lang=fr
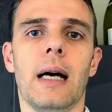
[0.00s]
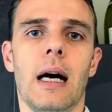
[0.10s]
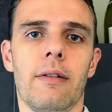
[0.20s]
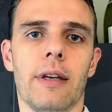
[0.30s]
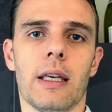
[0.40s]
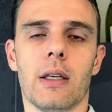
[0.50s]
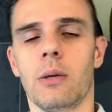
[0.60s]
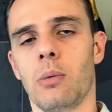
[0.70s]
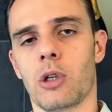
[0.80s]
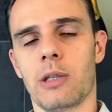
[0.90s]
avec
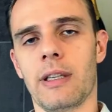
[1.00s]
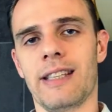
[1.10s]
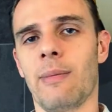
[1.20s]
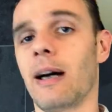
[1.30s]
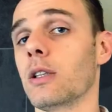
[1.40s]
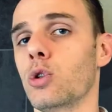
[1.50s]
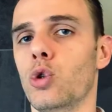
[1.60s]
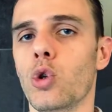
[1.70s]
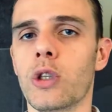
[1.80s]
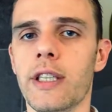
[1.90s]
approximativement
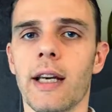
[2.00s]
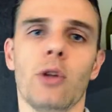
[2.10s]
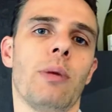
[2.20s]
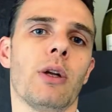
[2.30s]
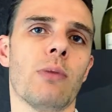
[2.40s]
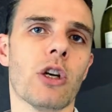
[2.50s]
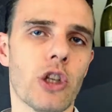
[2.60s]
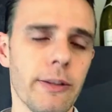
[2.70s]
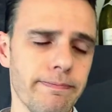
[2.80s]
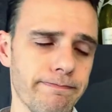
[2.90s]
deux tiers de part du marché.